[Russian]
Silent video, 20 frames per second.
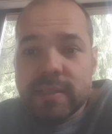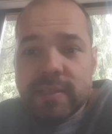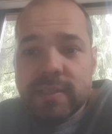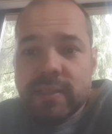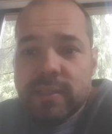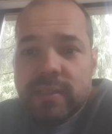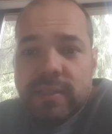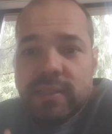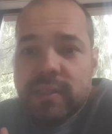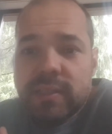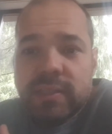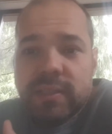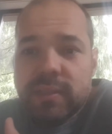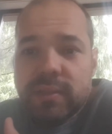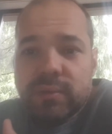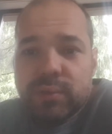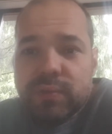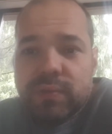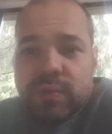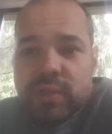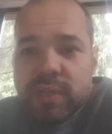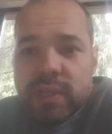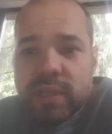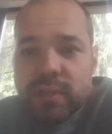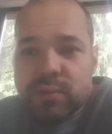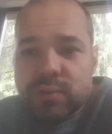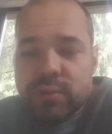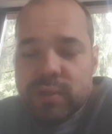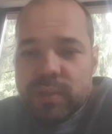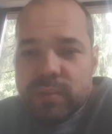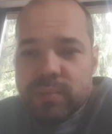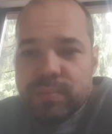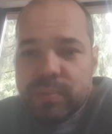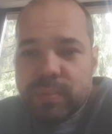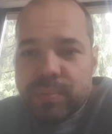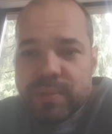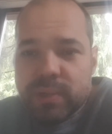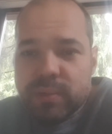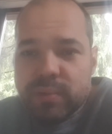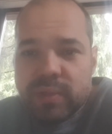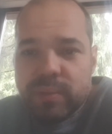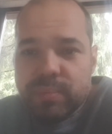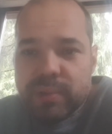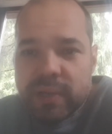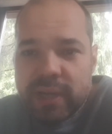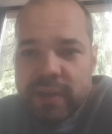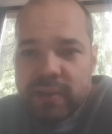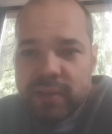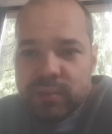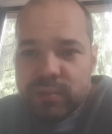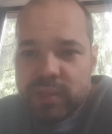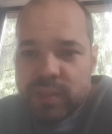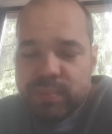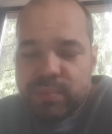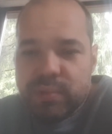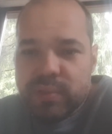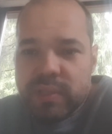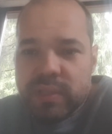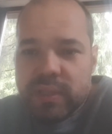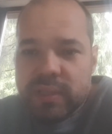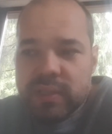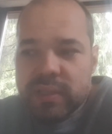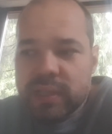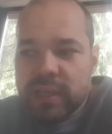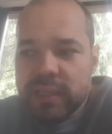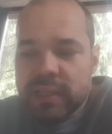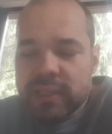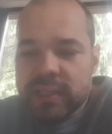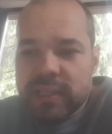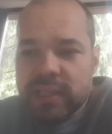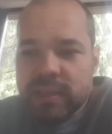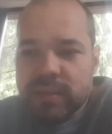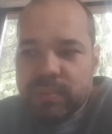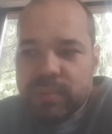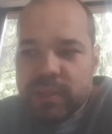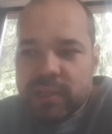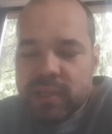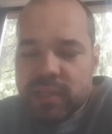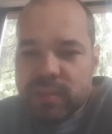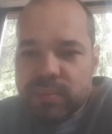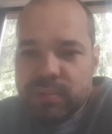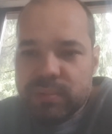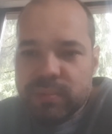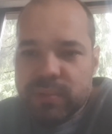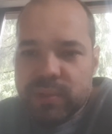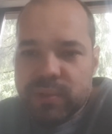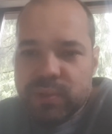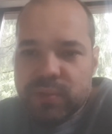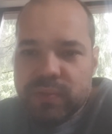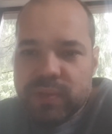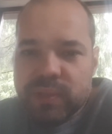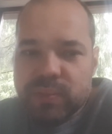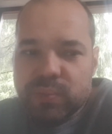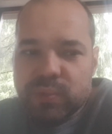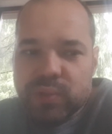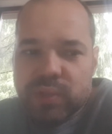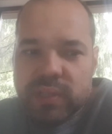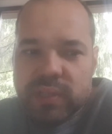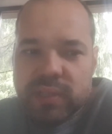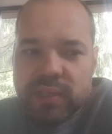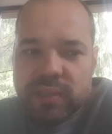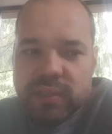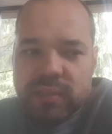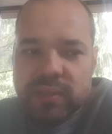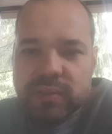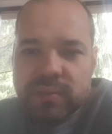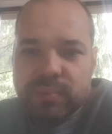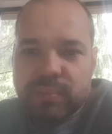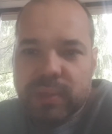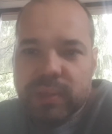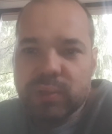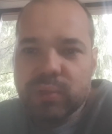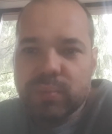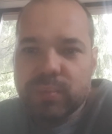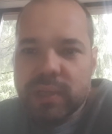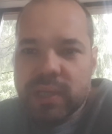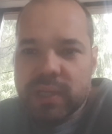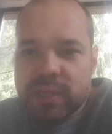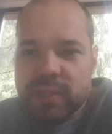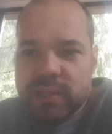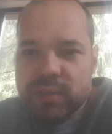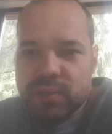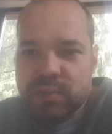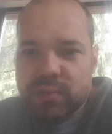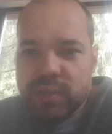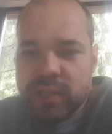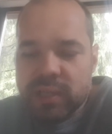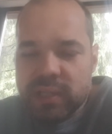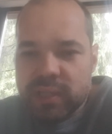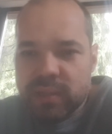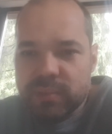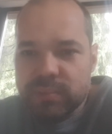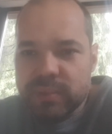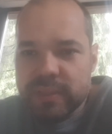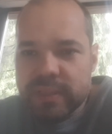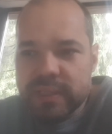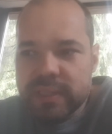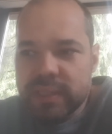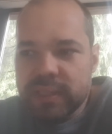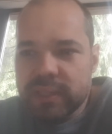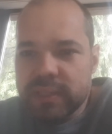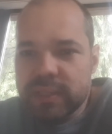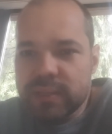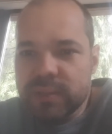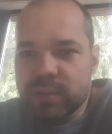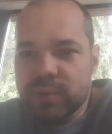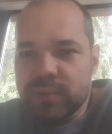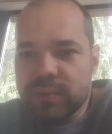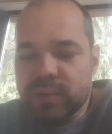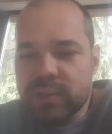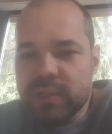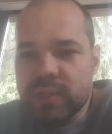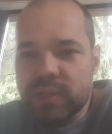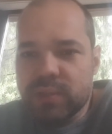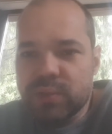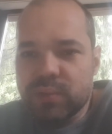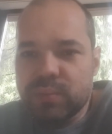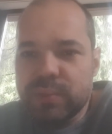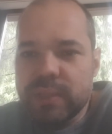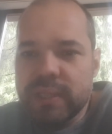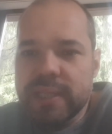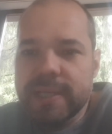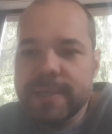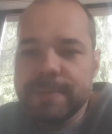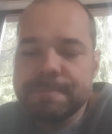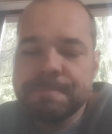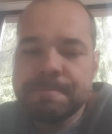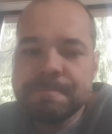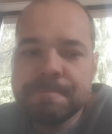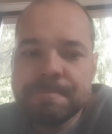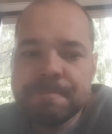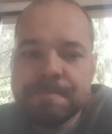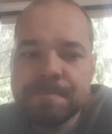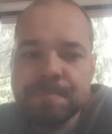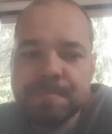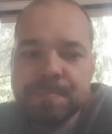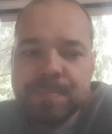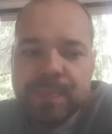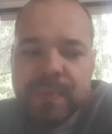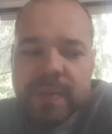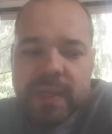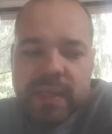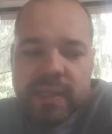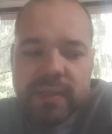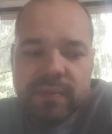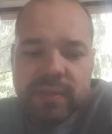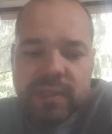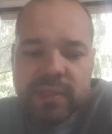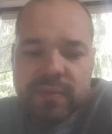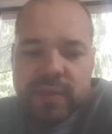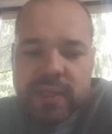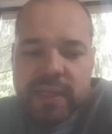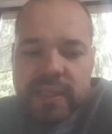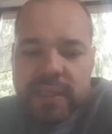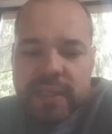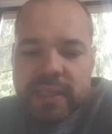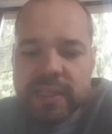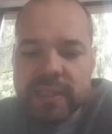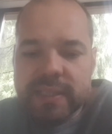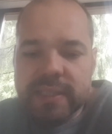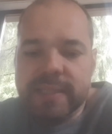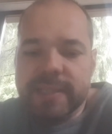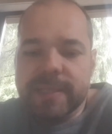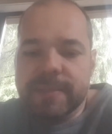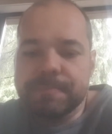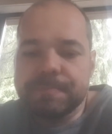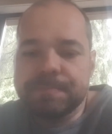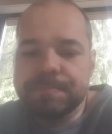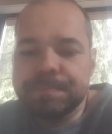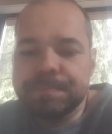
не утверждаю, что это абсолютно неправильно, у нас просто нет данных. Я прекрасно понимаю, что, возможно, потом окажется, что так и надо было делать, но вот лично у меня это вызывает некоторый,